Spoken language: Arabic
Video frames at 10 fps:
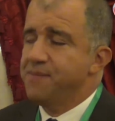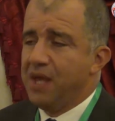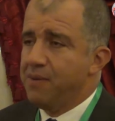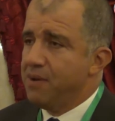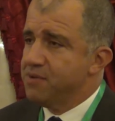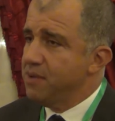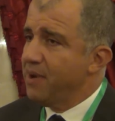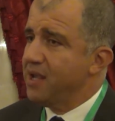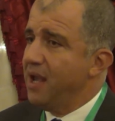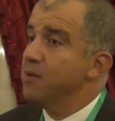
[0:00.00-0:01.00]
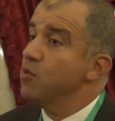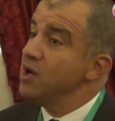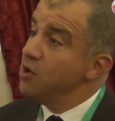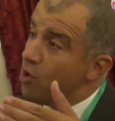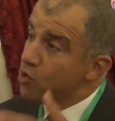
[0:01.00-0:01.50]
انما لما تبقى جهه
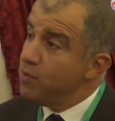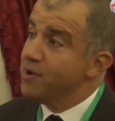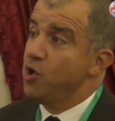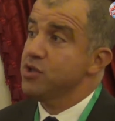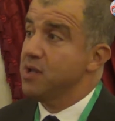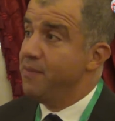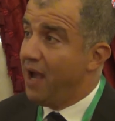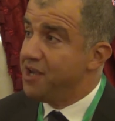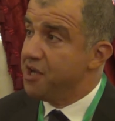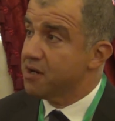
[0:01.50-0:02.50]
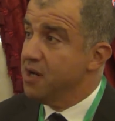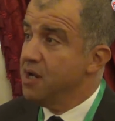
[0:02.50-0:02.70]
والحكومه تحط المعايير